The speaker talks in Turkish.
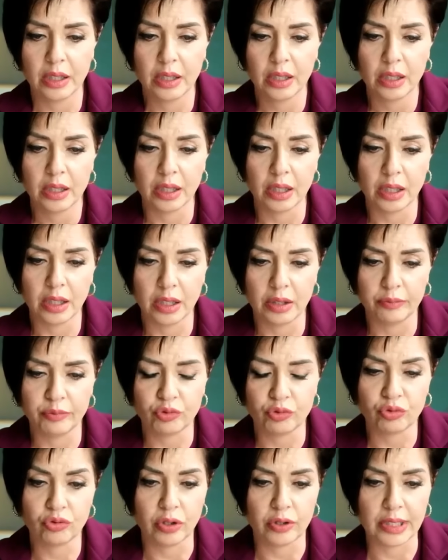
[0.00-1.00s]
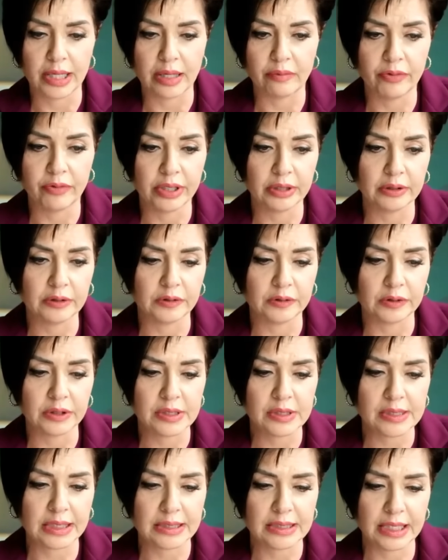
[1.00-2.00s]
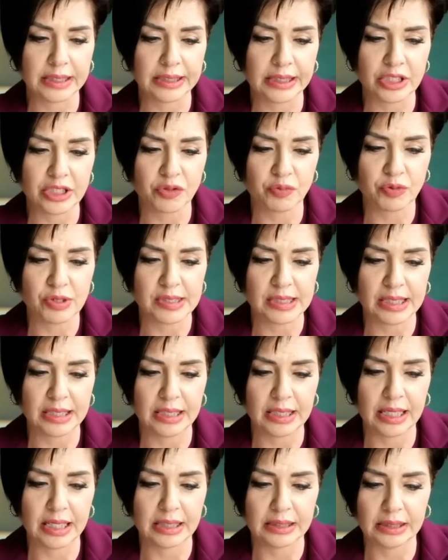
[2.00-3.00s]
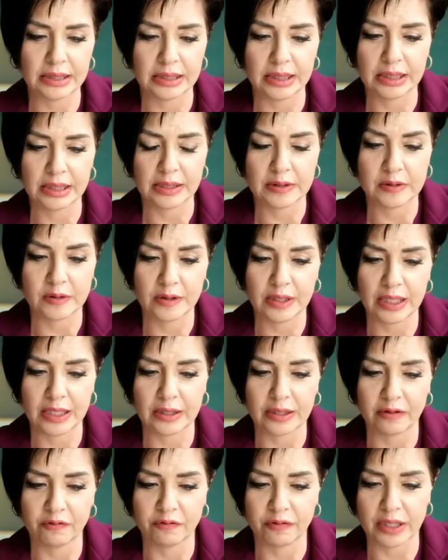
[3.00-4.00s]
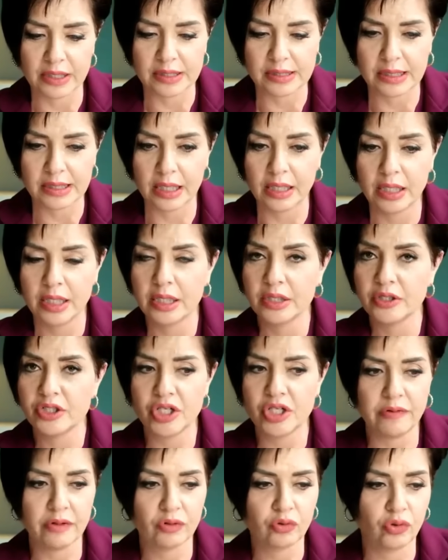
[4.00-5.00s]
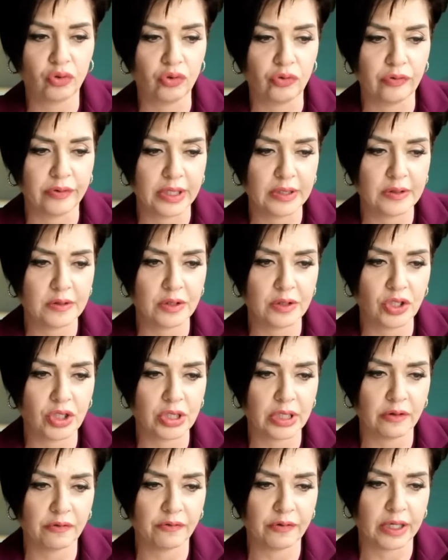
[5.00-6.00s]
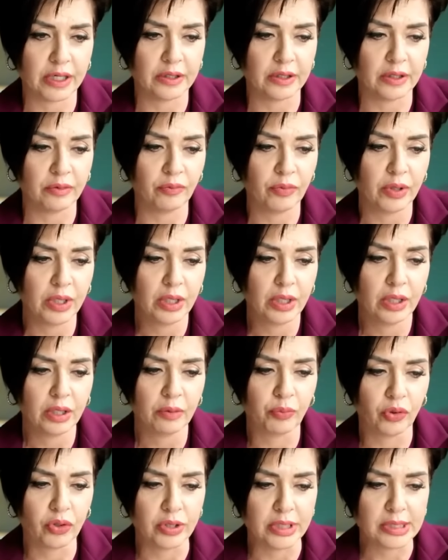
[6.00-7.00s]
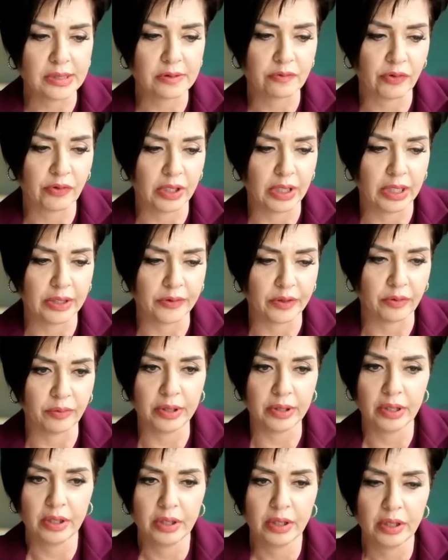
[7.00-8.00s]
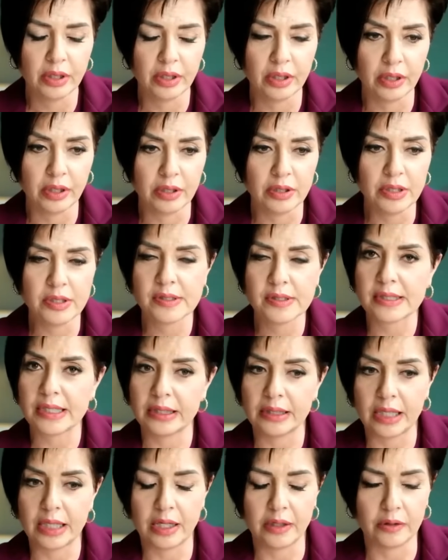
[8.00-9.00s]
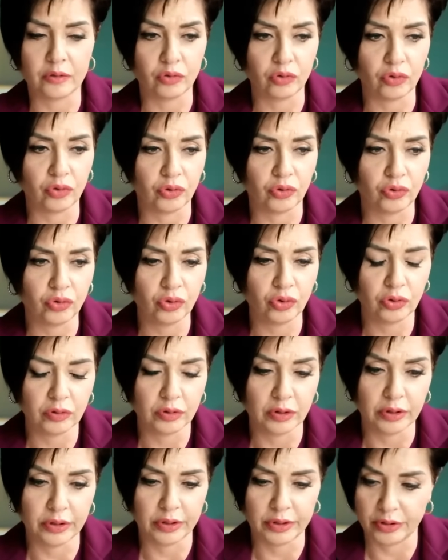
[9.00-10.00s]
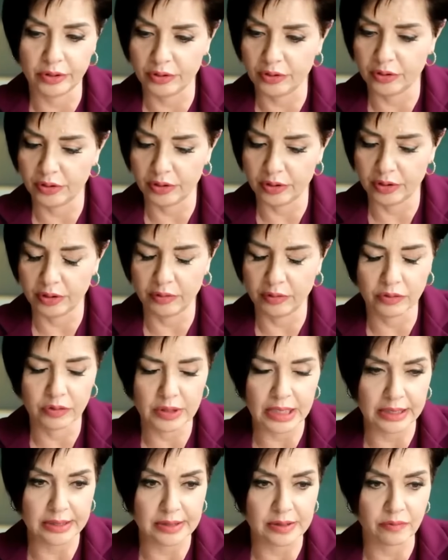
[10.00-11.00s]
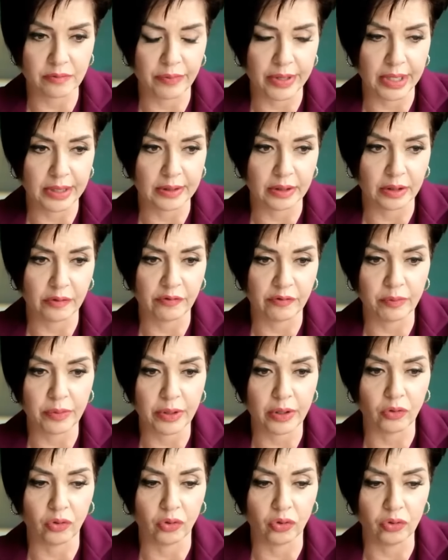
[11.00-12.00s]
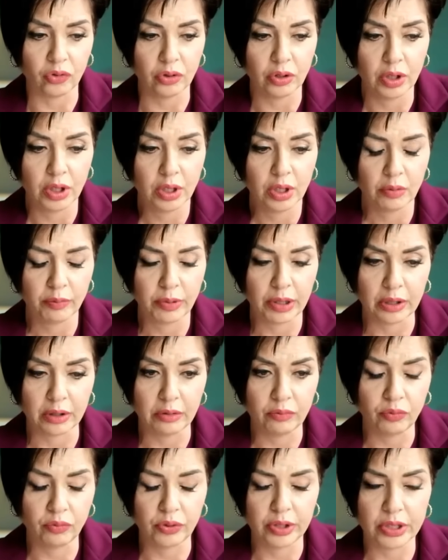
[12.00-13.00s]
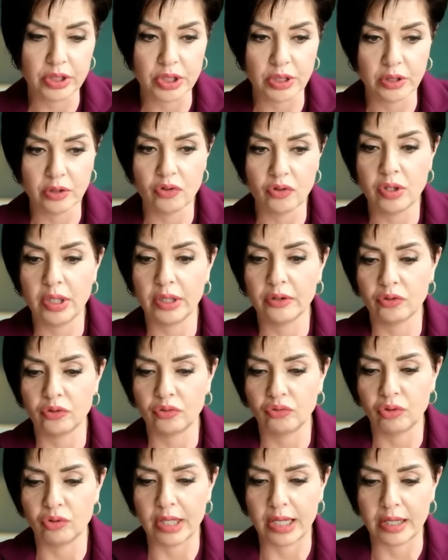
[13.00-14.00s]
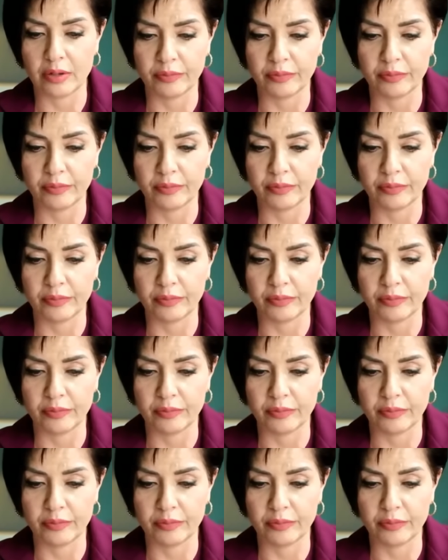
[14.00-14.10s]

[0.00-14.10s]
e, bütün önlemler alındı. Zaten geçmiş senelerde de kadınlardan fazla çevik kuvvet işte efendim polis falan gibi e, insanlarla doluydu e, Taksim Meydanı ve Beyoğlu. Bakalım bu gece de öyle görüntüler mi